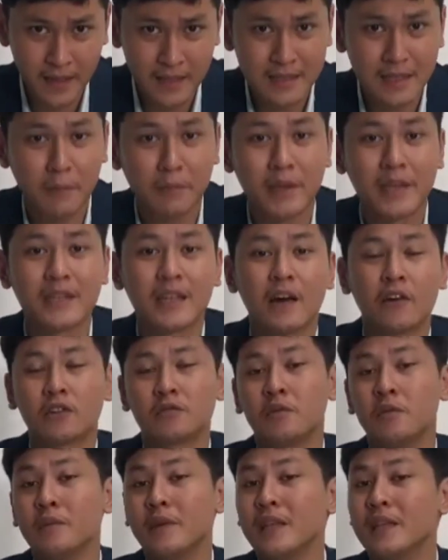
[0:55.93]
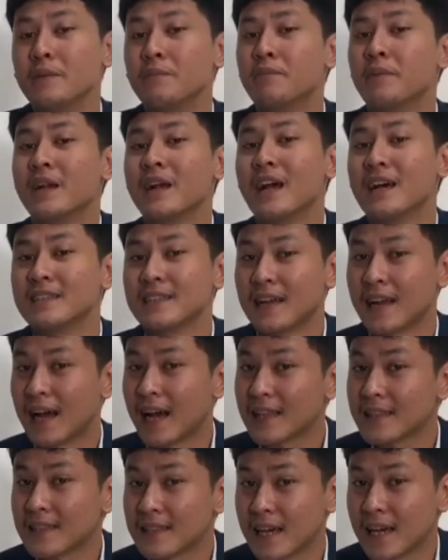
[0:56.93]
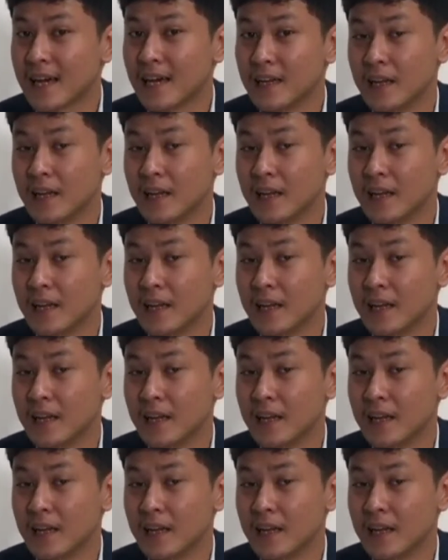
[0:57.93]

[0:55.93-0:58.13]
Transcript: Tapi kita harus memilih penegasan kata